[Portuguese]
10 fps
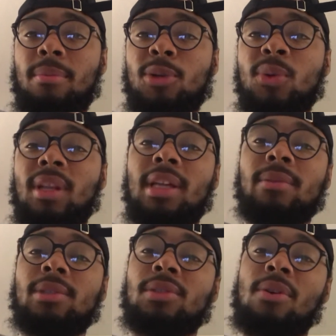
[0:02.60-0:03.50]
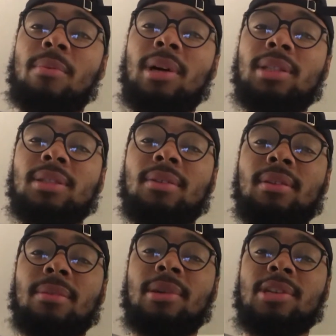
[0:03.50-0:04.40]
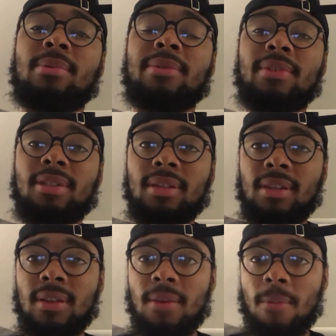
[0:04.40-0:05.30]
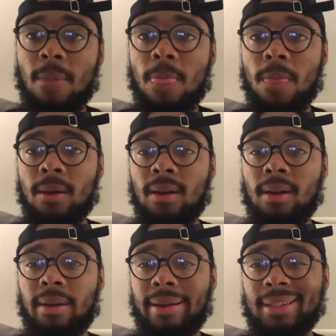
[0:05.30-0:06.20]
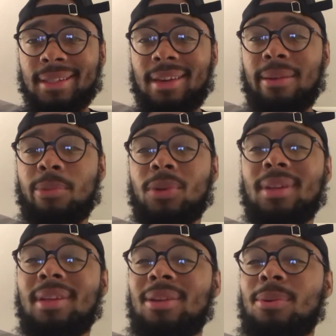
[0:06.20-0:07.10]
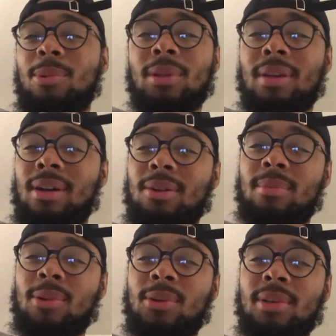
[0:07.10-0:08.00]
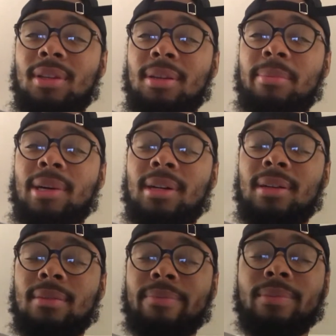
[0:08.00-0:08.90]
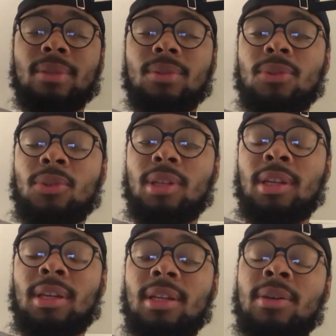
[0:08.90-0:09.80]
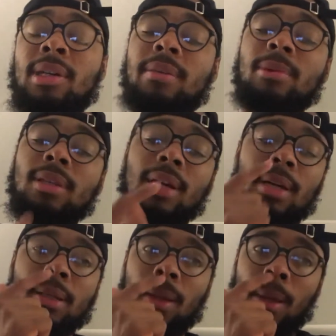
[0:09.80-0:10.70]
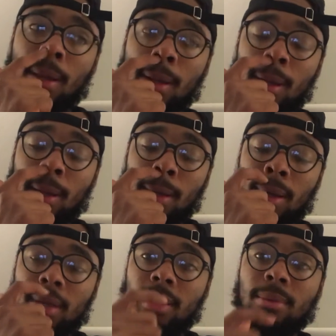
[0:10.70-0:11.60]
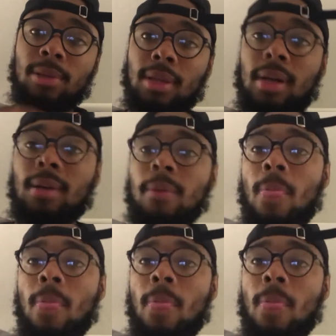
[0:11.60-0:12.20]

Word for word: Anacleto João Baixo nota mais uma vez aqui. Acho que é bom dia, boa tarde ou boa noite na banda, se não estou enganado. Não, é boa tarde. É boa tarde.